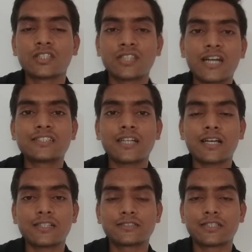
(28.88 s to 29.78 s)
साढ़े
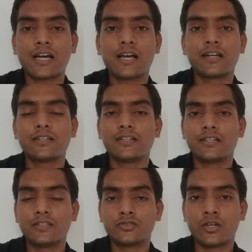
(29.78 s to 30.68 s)
चार इंच का
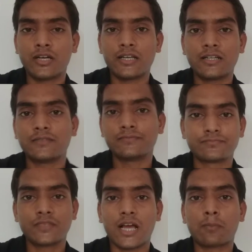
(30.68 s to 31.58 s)
जो है
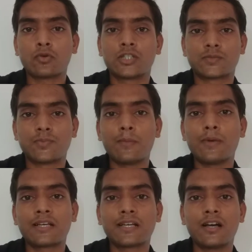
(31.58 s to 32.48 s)
आपको डिस्प्ले
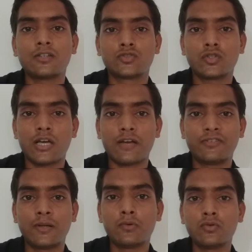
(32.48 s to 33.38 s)
मिलेगा जो एफ
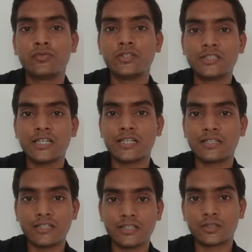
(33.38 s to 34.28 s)
डब्ल्यू वी जी
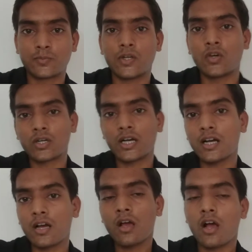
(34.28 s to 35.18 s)
डिस्प्ले होगा
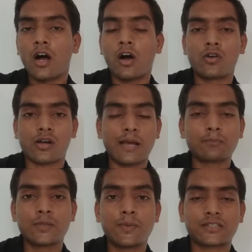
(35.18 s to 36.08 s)
और रैम
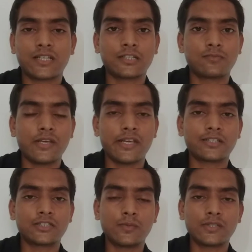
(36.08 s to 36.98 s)
की बात करें इसमें
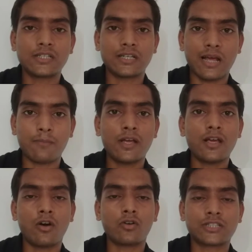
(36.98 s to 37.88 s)
एक जी की रैम है
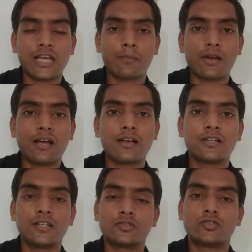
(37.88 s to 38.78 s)
और कैमरा
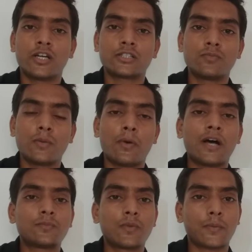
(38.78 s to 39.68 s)
जो है इसमें
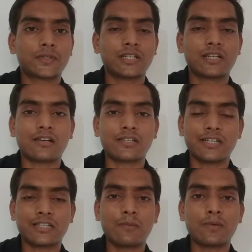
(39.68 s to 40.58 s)
पाँच मेगापिक्सल का
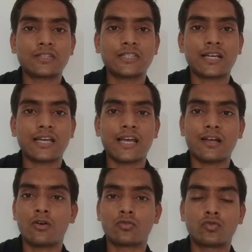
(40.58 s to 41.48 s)
रियर कैमरा दिया गया
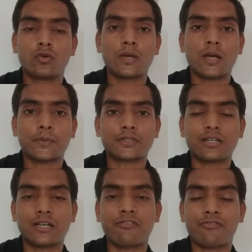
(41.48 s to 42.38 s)
है और दो
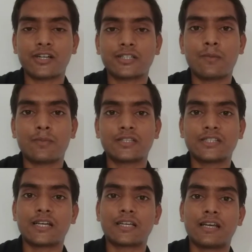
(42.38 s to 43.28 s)
मेगापिक्सल का फ्रंट कैमरा
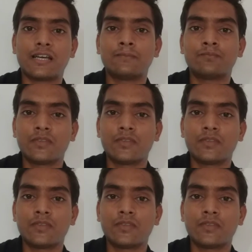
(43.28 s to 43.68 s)
दिया गया है